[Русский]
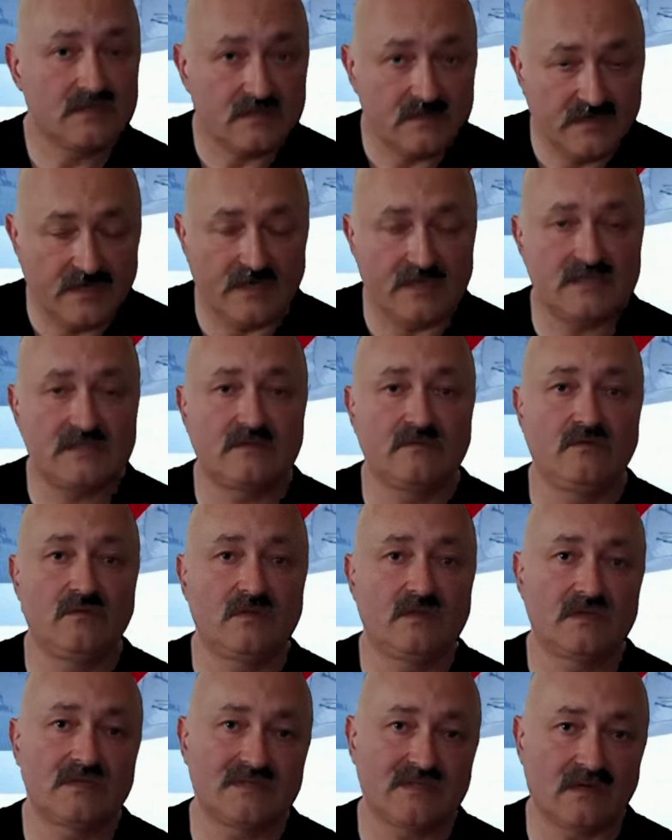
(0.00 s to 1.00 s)

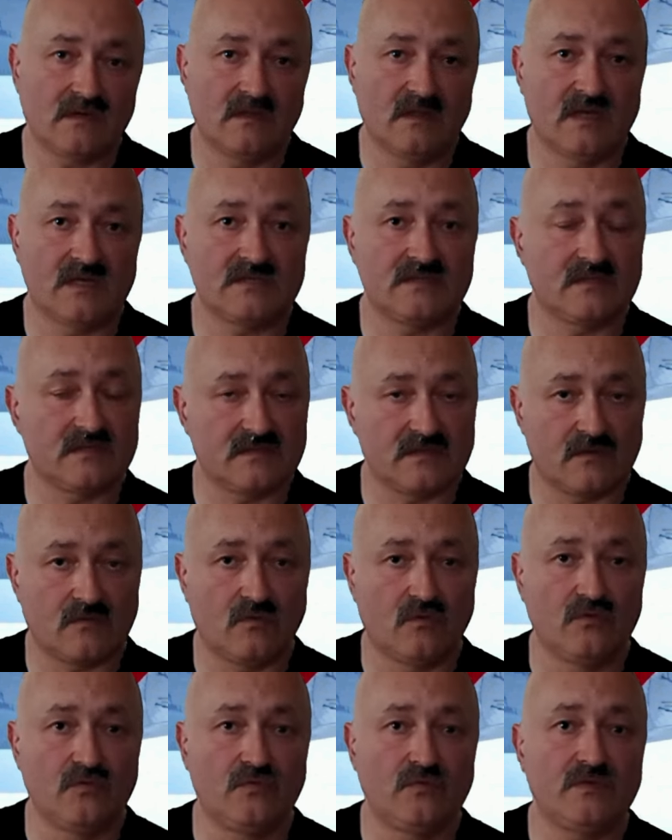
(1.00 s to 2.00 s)
Действует согласно
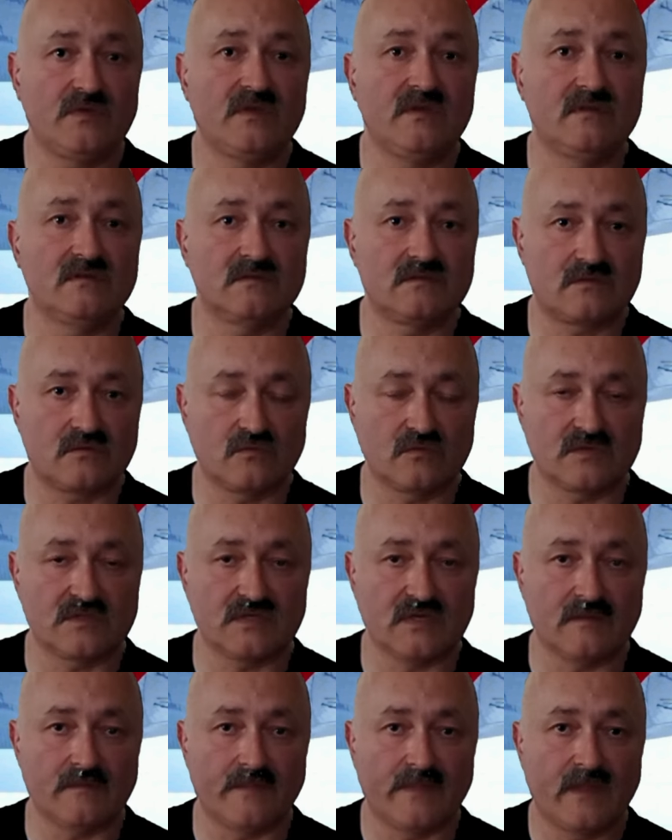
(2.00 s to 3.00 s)
закону и
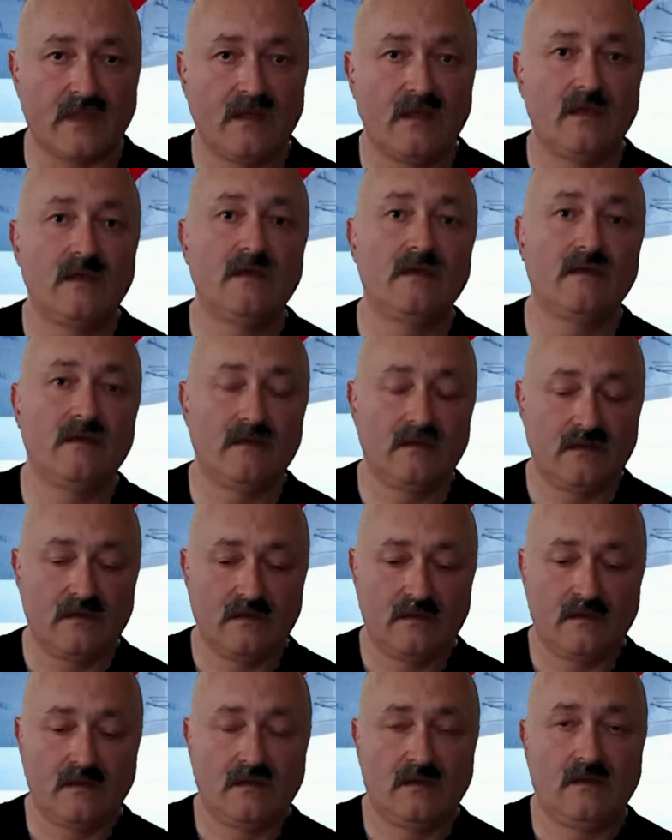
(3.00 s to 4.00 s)
инструкциям.
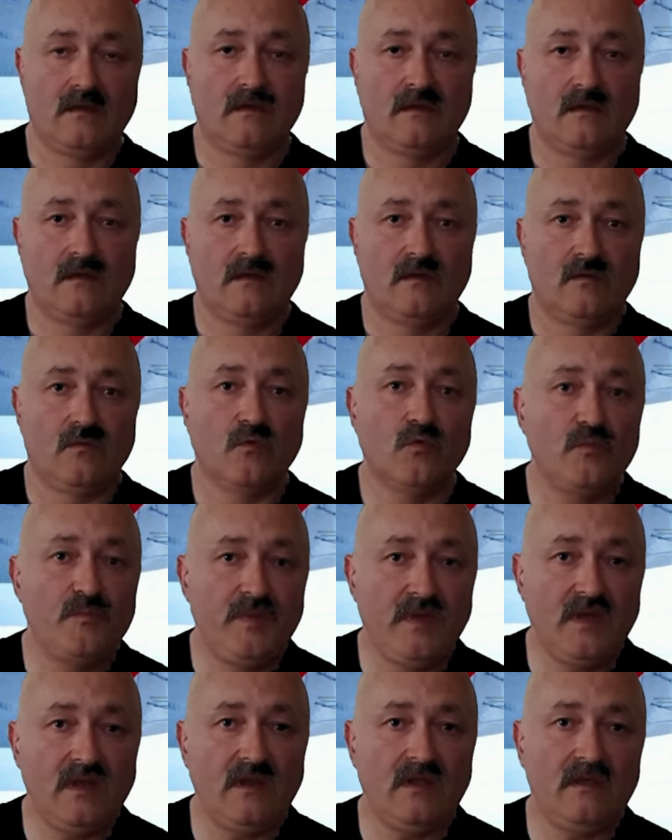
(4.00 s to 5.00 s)

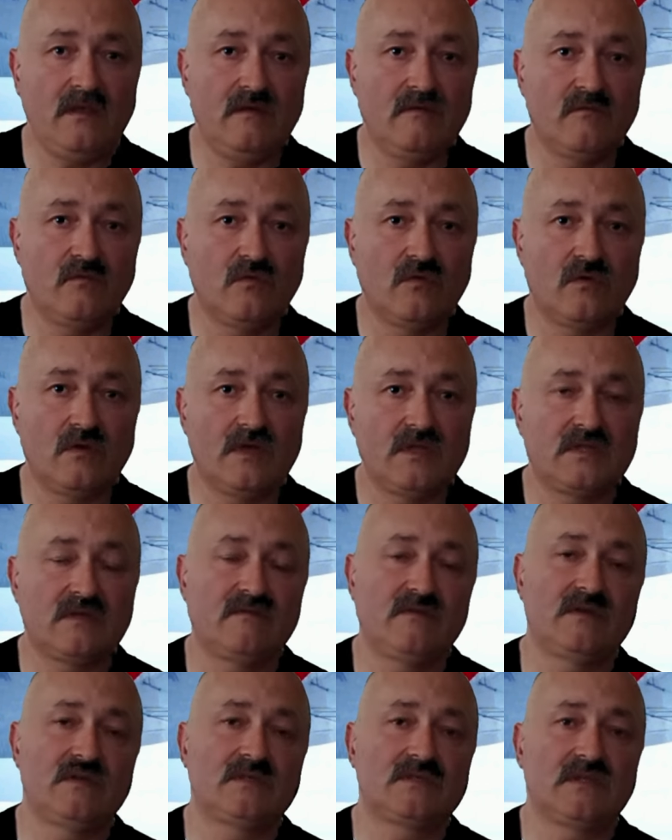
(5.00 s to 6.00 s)
Убили его,
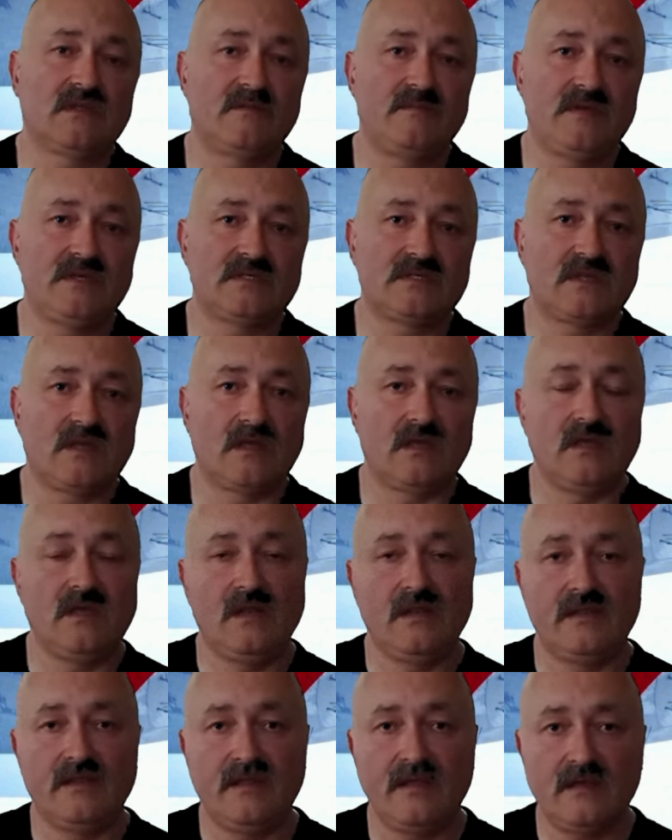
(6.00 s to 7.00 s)
этого исламиста,
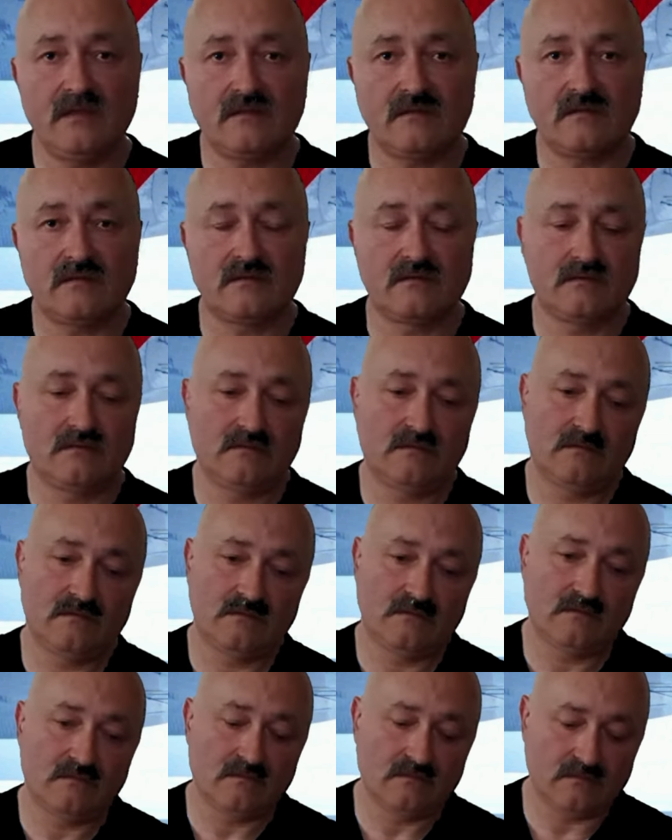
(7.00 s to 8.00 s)
или нет,
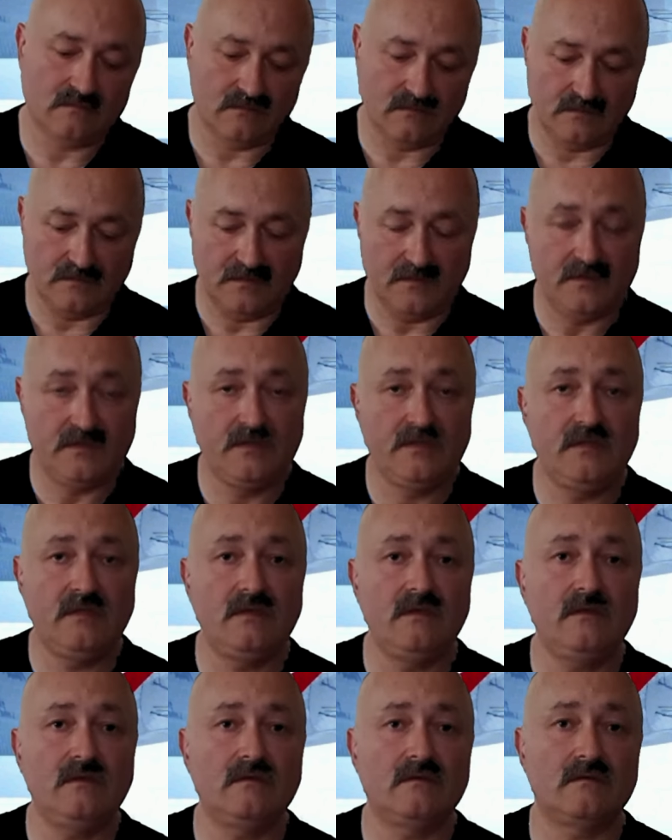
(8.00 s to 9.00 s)
э,
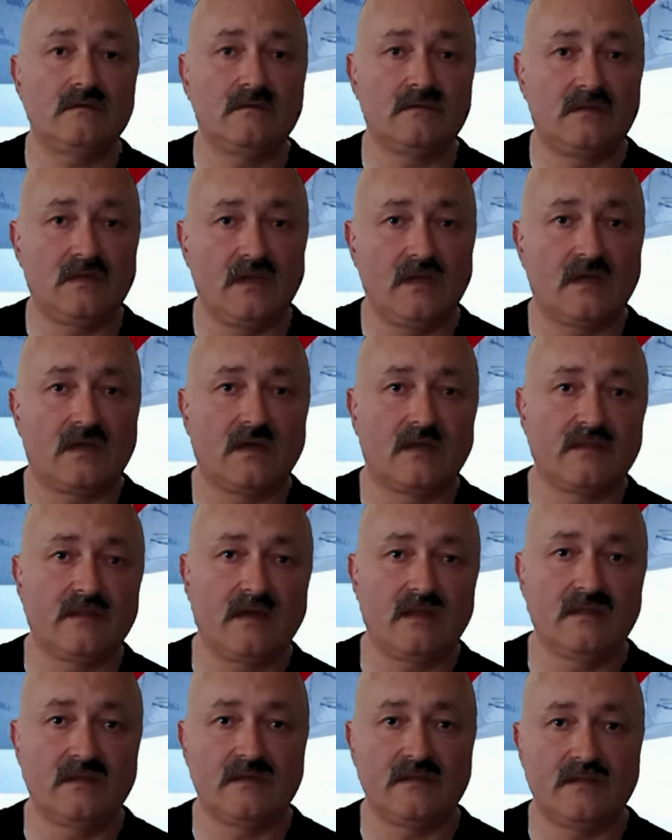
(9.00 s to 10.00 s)
ни
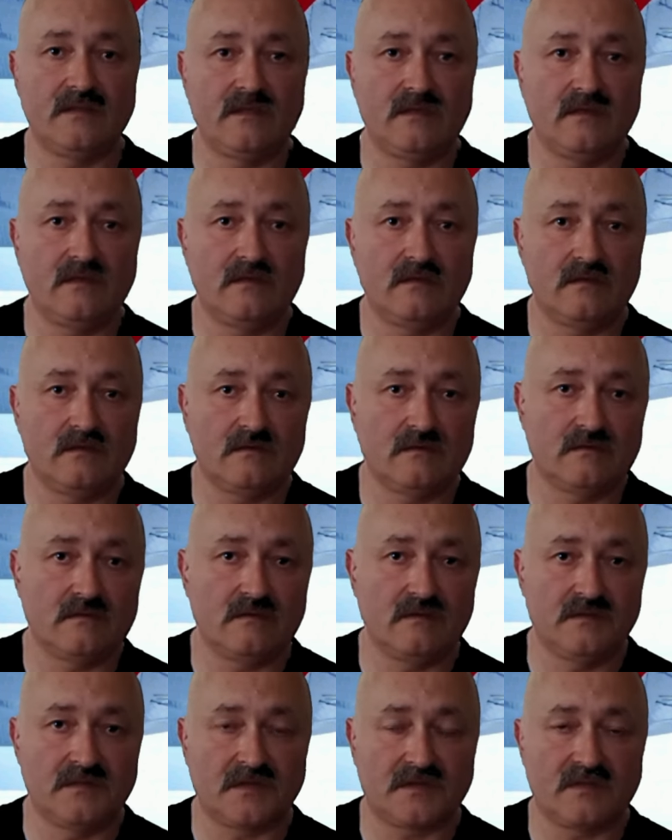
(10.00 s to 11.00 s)
телеканалы, ни
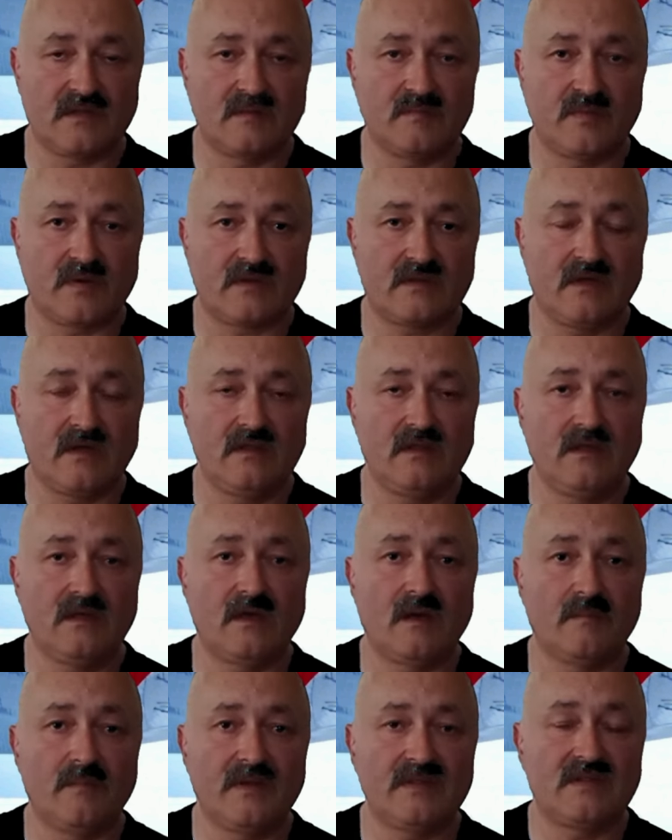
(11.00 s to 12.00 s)
интернет-порталы
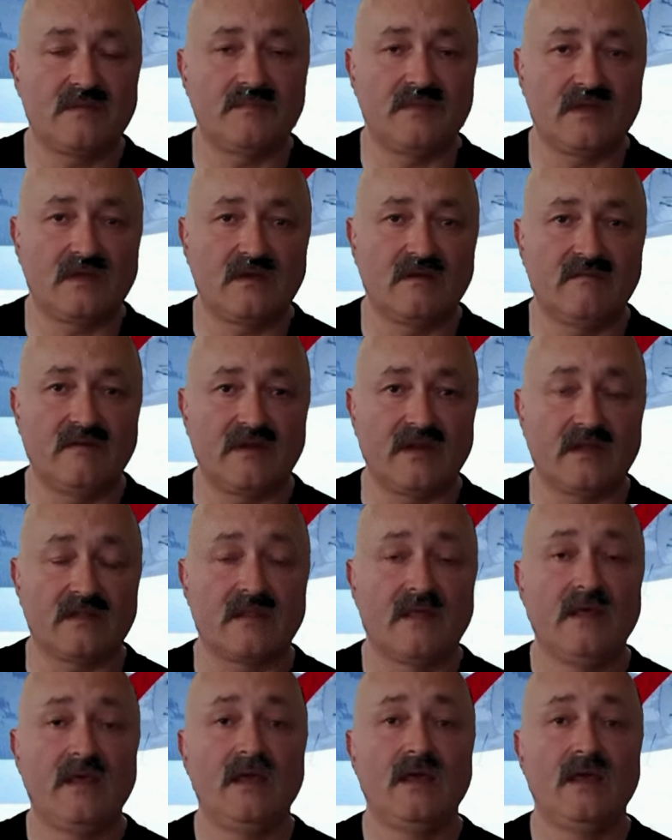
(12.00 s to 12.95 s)
об этом не говорят.